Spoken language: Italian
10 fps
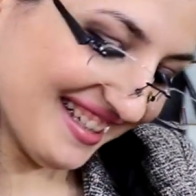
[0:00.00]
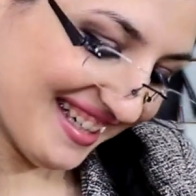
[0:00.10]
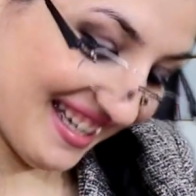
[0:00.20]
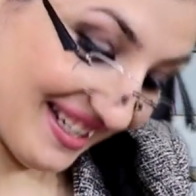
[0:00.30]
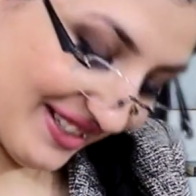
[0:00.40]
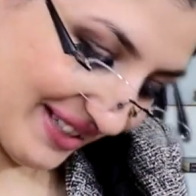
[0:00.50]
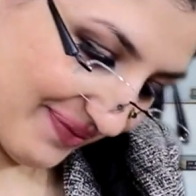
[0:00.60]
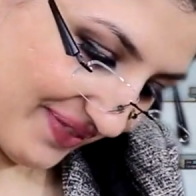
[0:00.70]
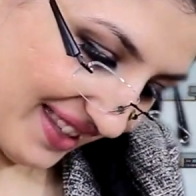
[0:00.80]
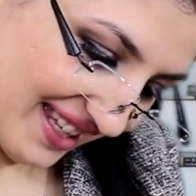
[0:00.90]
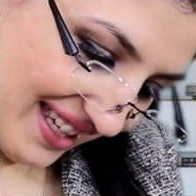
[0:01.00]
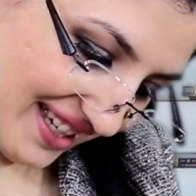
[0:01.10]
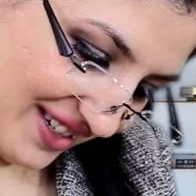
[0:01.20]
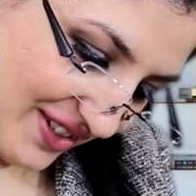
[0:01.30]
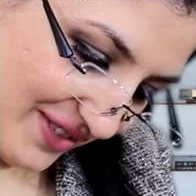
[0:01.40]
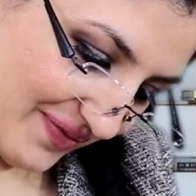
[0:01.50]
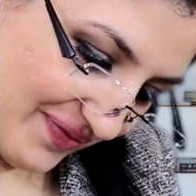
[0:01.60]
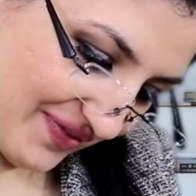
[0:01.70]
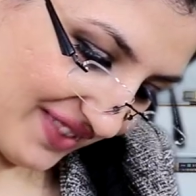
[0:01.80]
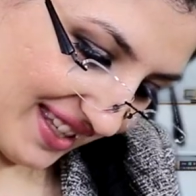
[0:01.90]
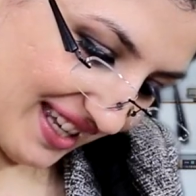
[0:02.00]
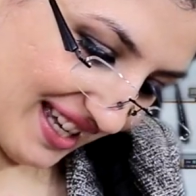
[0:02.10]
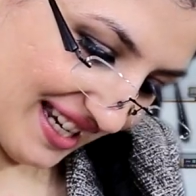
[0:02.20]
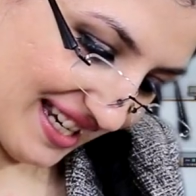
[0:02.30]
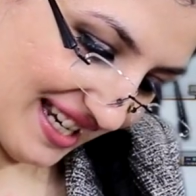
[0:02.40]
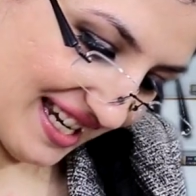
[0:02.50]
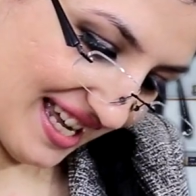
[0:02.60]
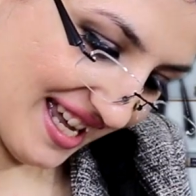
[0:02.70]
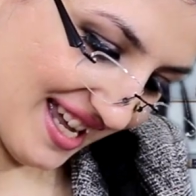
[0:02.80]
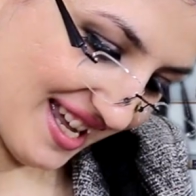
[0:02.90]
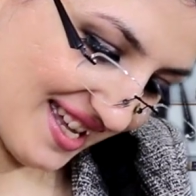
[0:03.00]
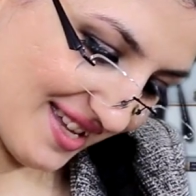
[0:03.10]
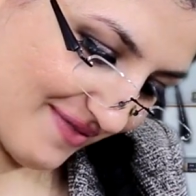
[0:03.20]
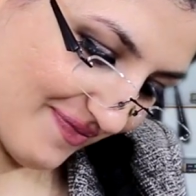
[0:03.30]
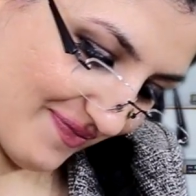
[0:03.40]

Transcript: Allora, ecco, a lei...